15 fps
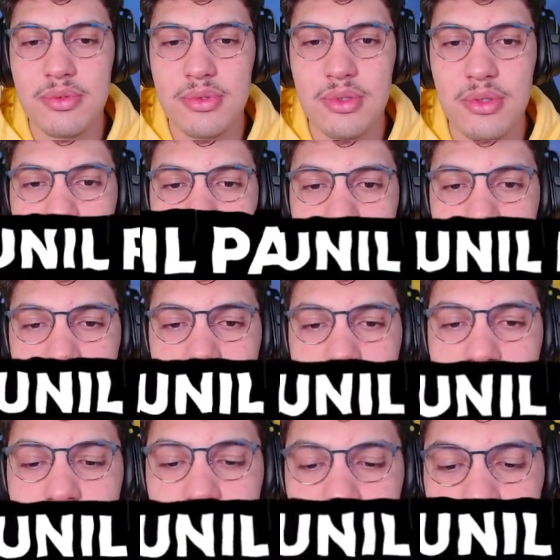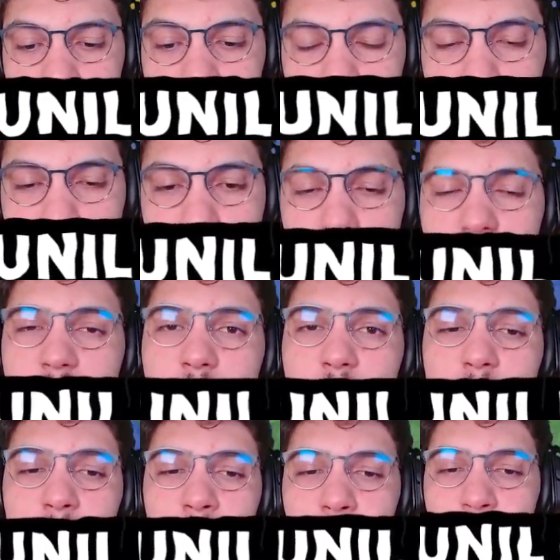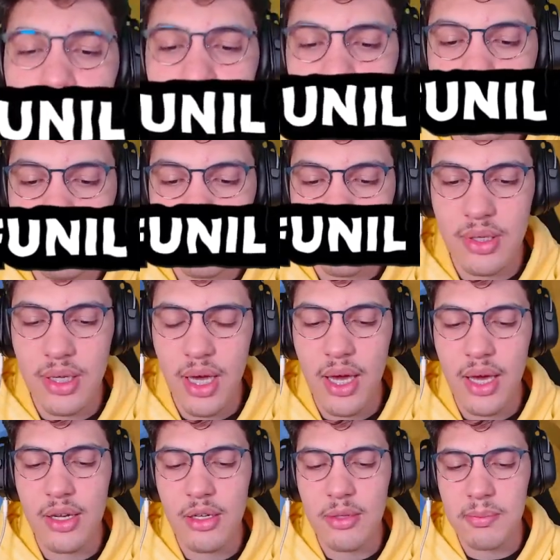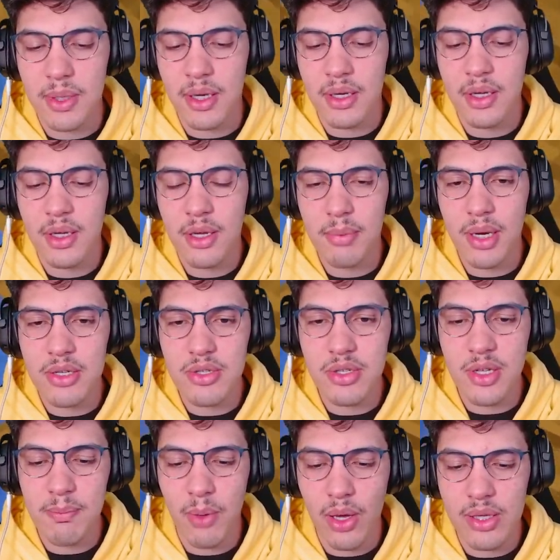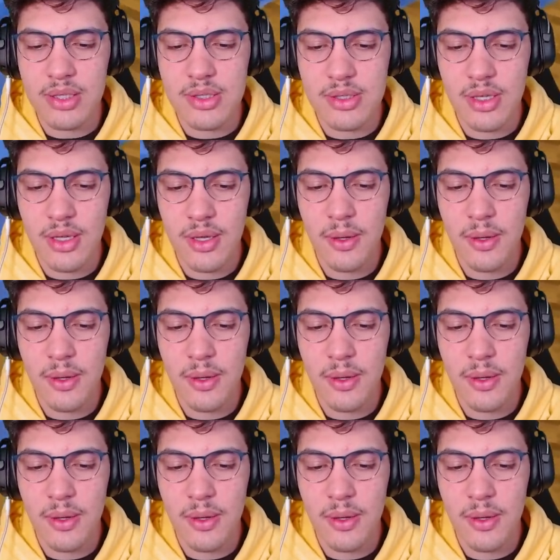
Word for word: do... do funil pro... Caramba! Pra jukebox